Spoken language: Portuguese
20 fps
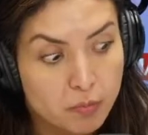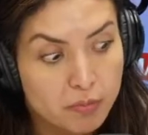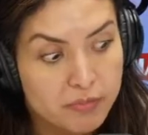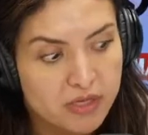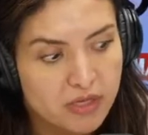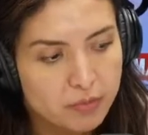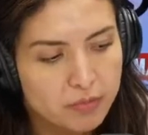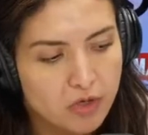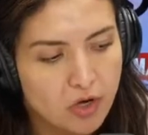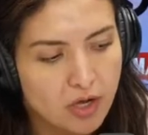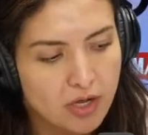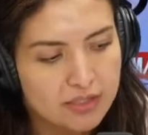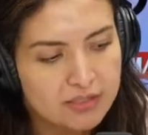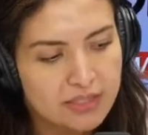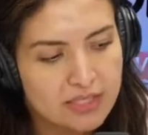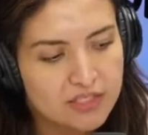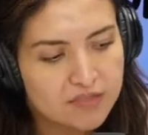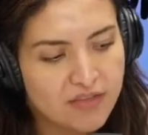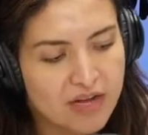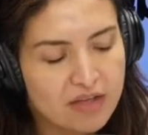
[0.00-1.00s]
Big Brother,
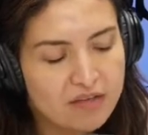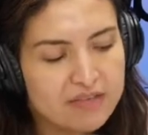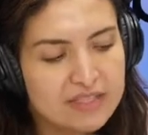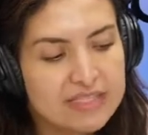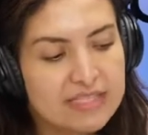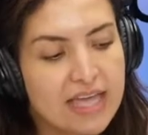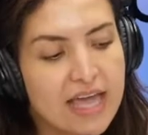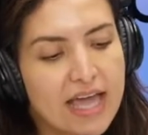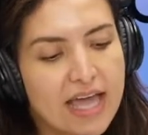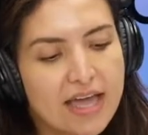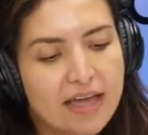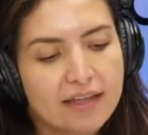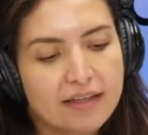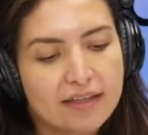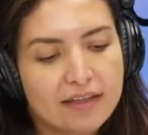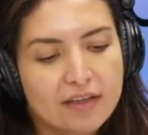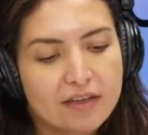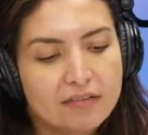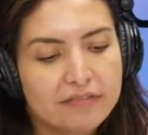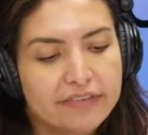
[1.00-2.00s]
eles falavam assim: ah,
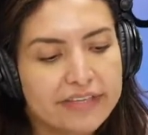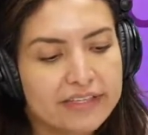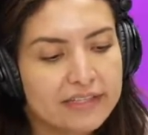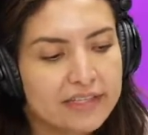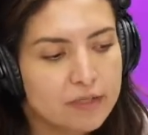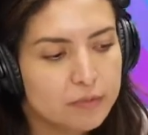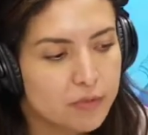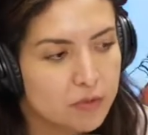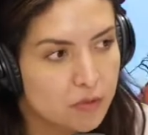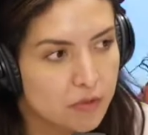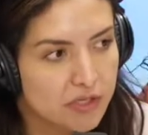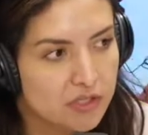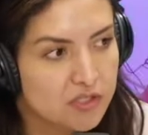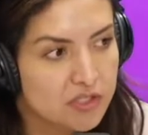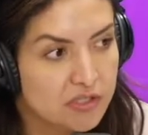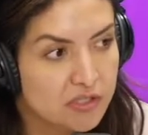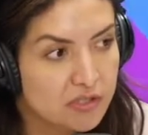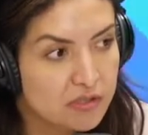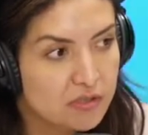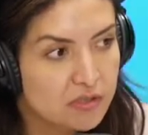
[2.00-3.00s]
vai entrar uma
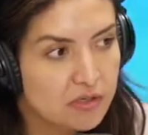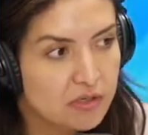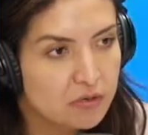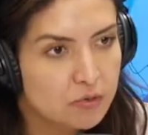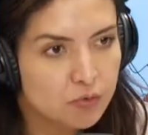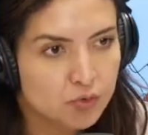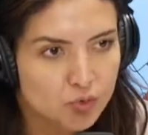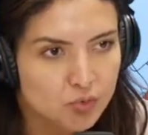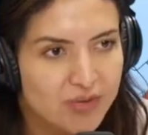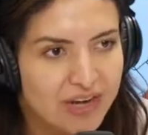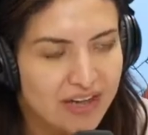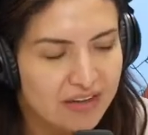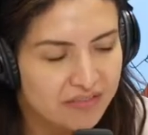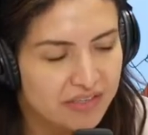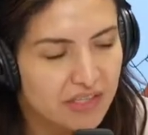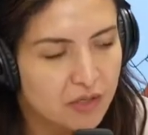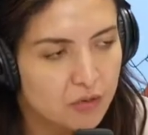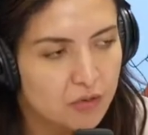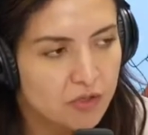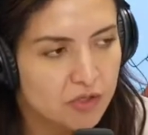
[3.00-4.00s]
gordinha. Eu jurava
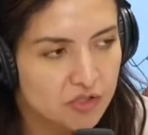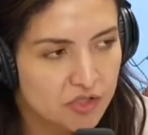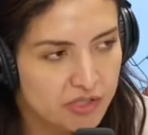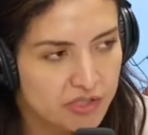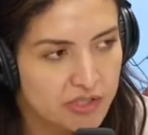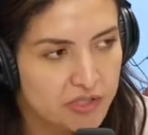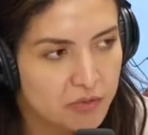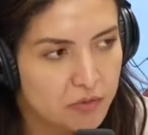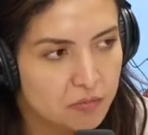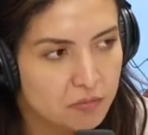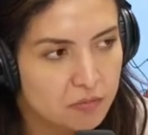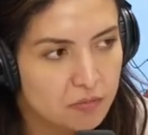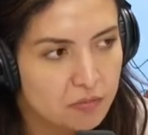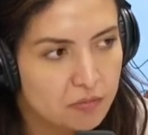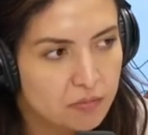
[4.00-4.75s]
que a gordinha era eu.